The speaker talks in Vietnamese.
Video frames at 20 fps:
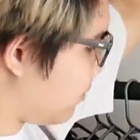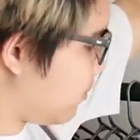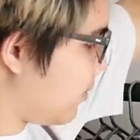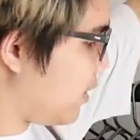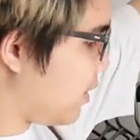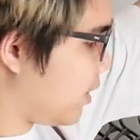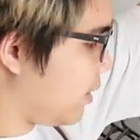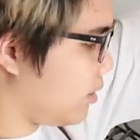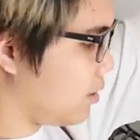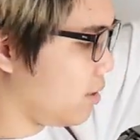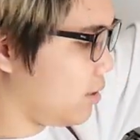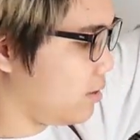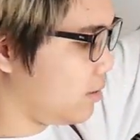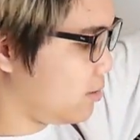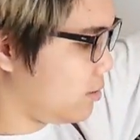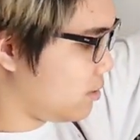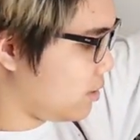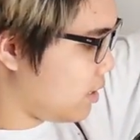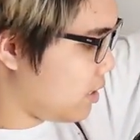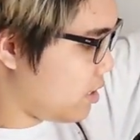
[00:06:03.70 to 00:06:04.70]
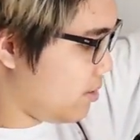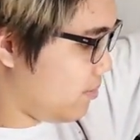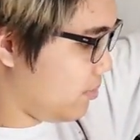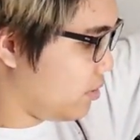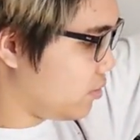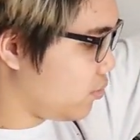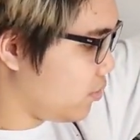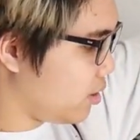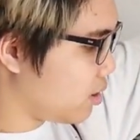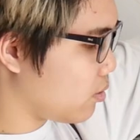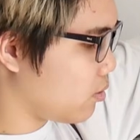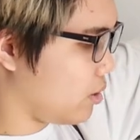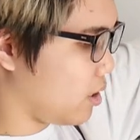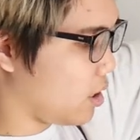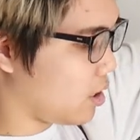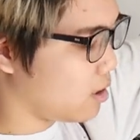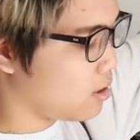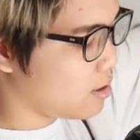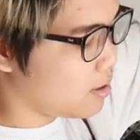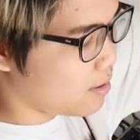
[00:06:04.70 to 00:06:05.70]
bên đây thôi, đây là điểm duy nhất của
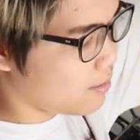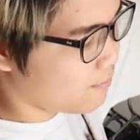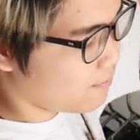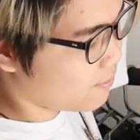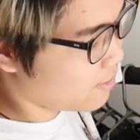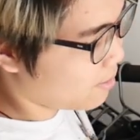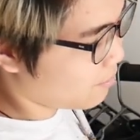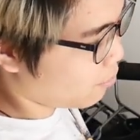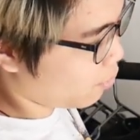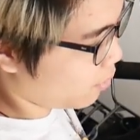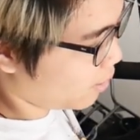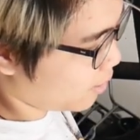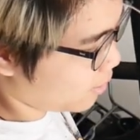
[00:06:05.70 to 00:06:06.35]
nó, và một